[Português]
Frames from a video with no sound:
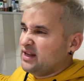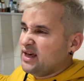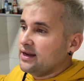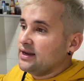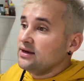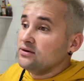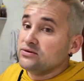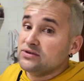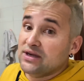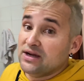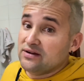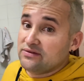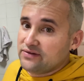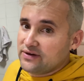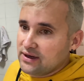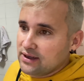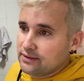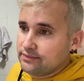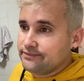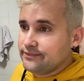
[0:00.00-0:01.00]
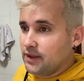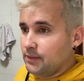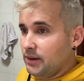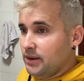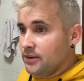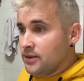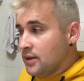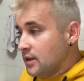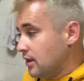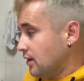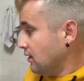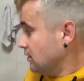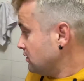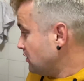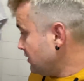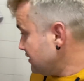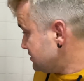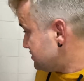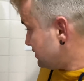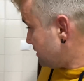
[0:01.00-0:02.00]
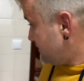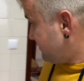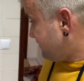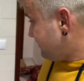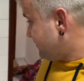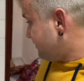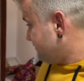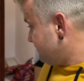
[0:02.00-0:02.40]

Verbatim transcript: Ela nem consegue falar, tá bem? Então é isso aí.